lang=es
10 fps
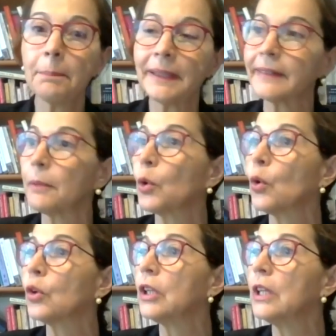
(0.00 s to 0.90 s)

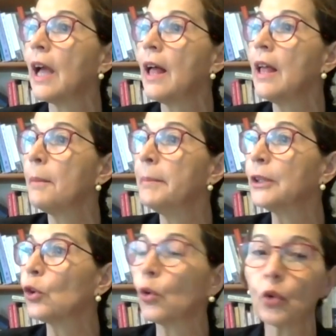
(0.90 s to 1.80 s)
epistemología,
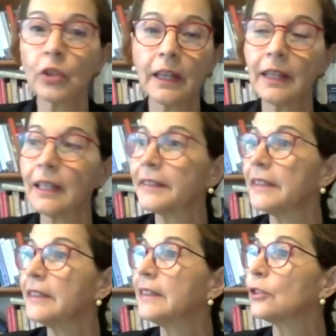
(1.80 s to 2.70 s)
metodología de las
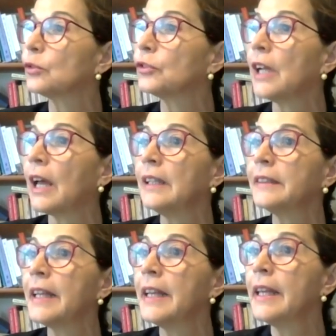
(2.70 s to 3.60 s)
ciencias
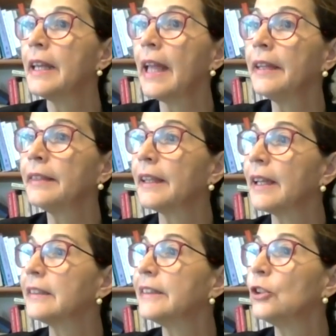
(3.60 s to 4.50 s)
sociales e
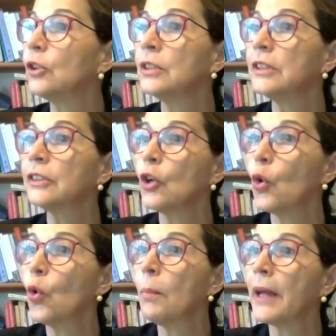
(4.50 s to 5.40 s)
interacciones
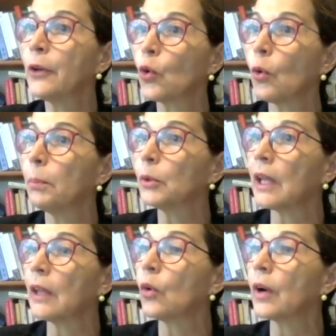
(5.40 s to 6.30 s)

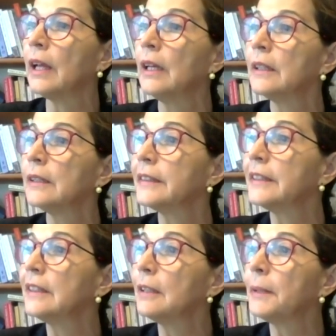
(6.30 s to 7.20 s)
humano-computadora.
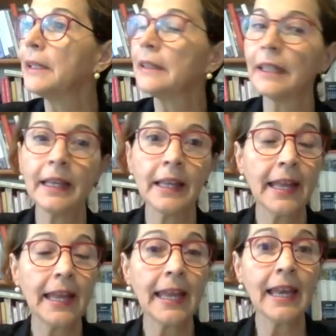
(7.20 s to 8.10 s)
Recientemente,
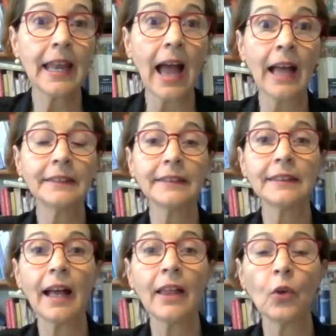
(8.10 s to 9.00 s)
él ha
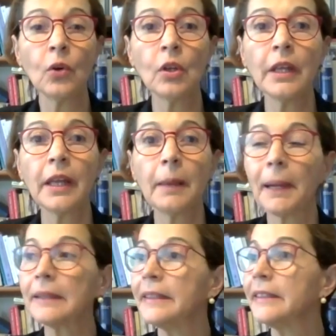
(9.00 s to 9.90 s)
estado
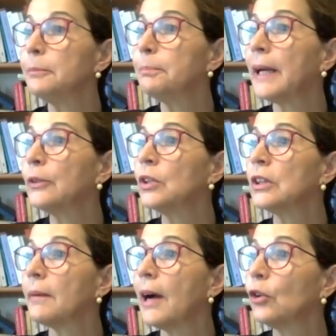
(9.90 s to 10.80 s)
participando en
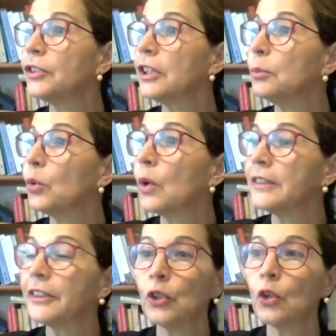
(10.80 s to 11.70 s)
trabajos de
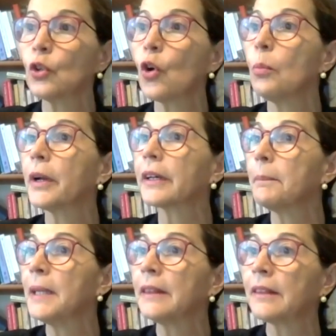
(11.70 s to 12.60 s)
divulgación como
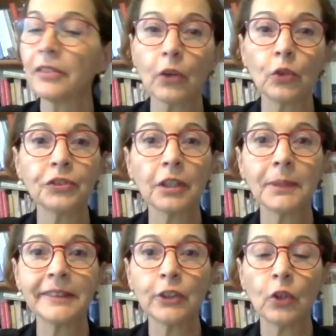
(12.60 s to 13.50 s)
herramientas de
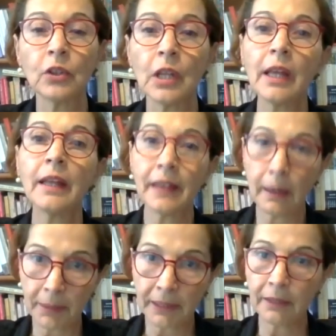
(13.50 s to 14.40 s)
conservación
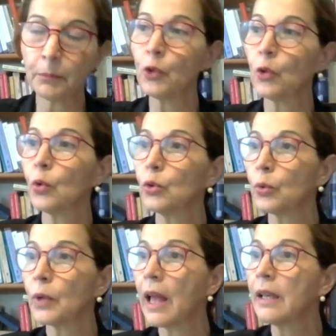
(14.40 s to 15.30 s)
del patrimonio
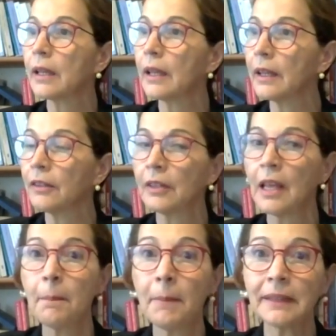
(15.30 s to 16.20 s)
cultural, que es
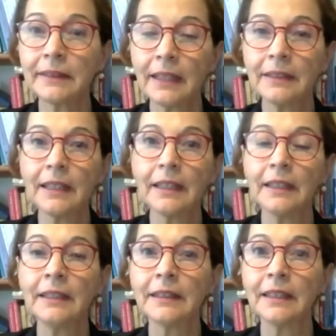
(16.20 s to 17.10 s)
bastante
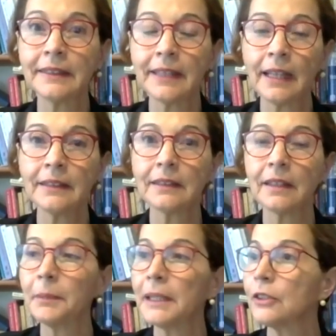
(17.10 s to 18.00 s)
interesante
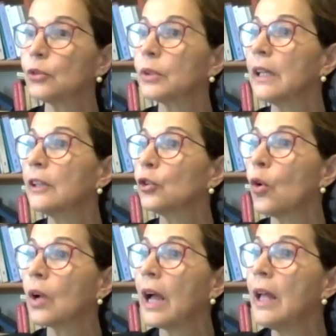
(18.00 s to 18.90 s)
también esto que él
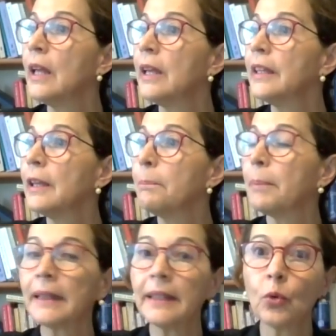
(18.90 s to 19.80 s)
toca y en
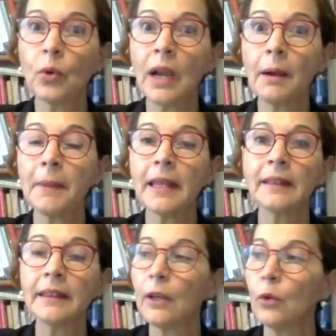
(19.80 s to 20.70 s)
particular
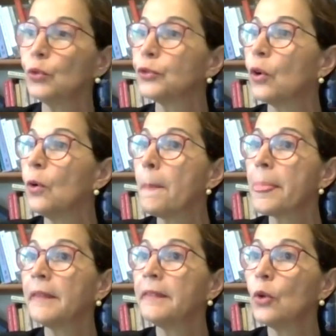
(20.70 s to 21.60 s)
mediante el uso
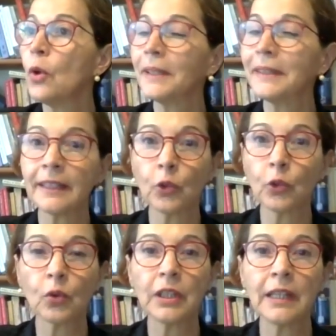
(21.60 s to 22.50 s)
de nuevas
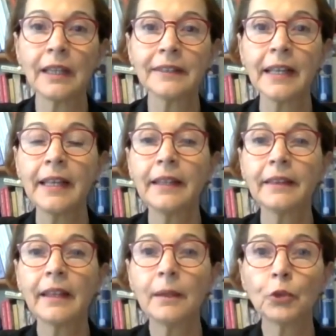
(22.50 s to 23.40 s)
tecnologías.
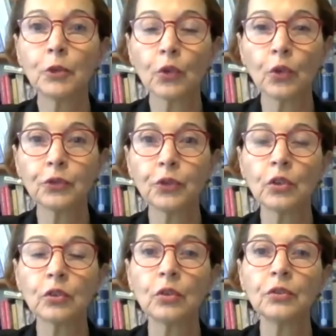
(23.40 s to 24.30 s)
Tenemos con
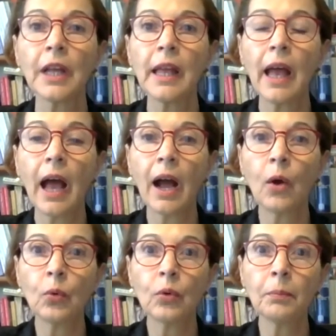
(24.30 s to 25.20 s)
nosotros a
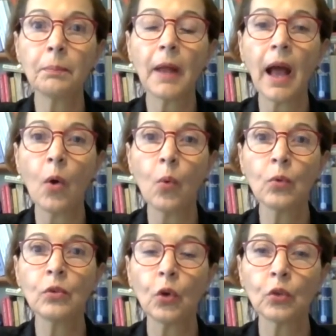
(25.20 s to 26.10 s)

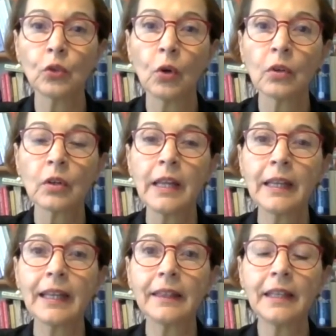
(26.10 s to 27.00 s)
un, doctor
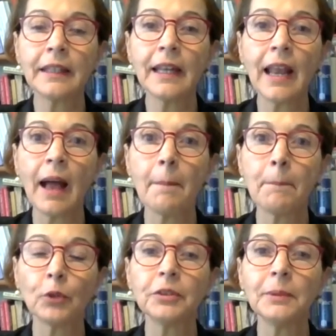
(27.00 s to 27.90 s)
que tiene la
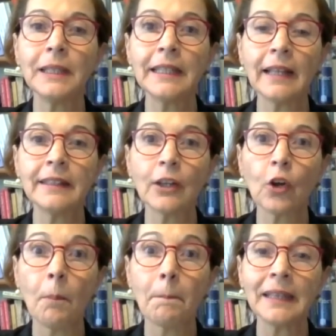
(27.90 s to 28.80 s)
posibilidad de
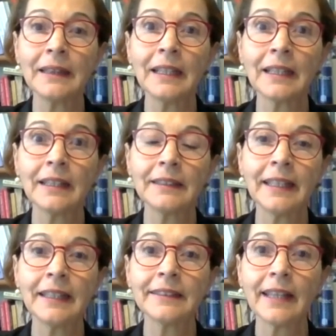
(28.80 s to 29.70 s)
comprender
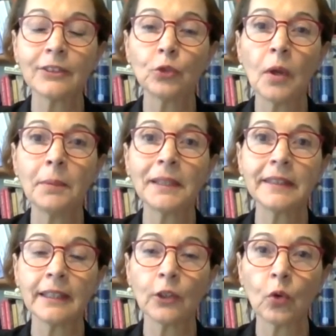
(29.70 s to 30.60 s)
desde estas nuevas
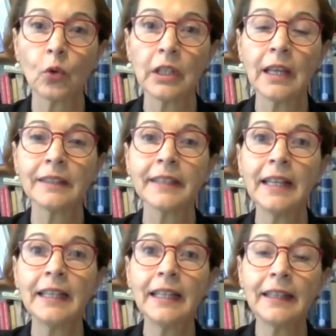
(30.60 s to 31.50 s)
tecnologías
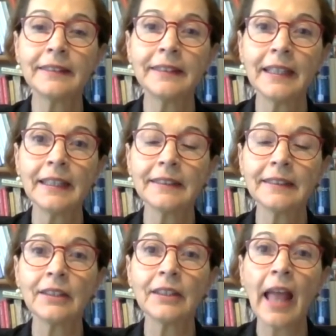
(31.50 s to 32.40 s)
y desde este